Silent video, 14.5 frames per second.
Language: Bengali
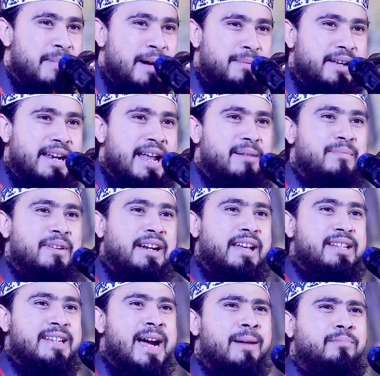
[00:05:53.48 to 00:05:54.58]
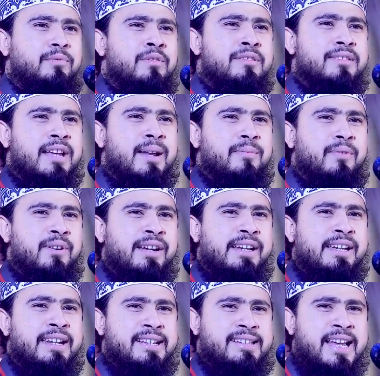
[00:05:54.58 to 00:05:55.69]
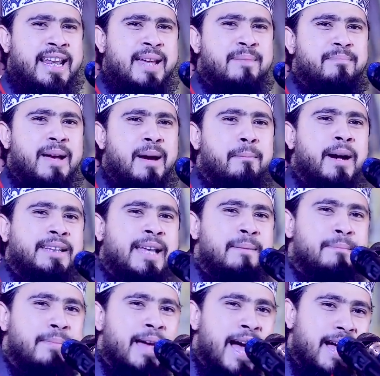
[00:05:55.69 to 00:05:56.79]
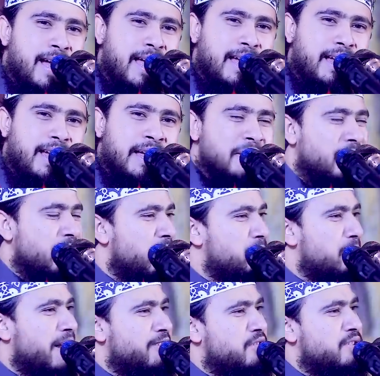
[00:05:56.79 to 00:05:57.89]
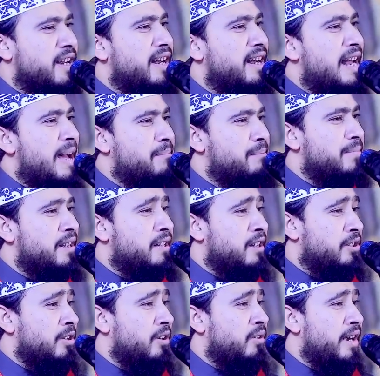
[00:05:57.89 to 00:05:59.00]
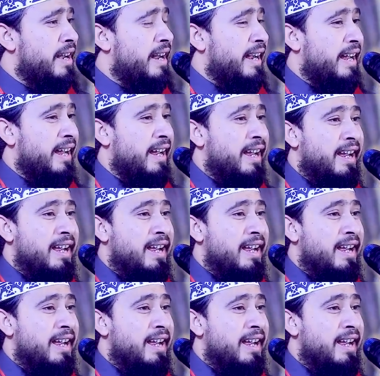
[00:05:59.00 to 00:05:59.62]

বাবা নাম রেখেছে আব্দুল সালাম কয়ে কিরে সালাম্যা বাদাম্যা এরকম মানুষের নাম বিকৃত করে ডাকে